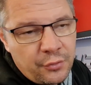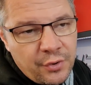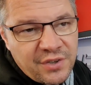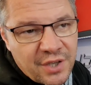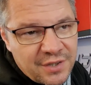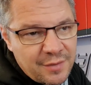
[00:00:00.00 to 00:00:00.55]
tu
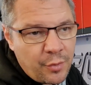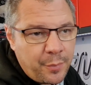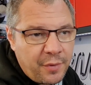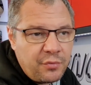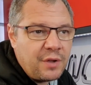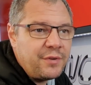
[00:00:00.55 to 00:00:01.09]
n'as certainement
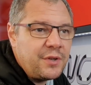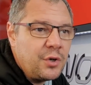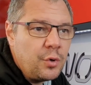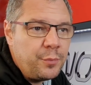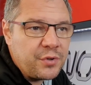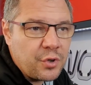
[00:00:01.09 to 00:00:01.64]
pas vu la
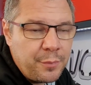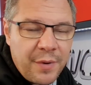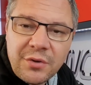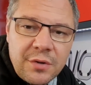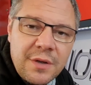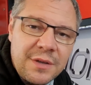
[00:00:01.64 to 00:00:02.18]
vidéo, puisque personne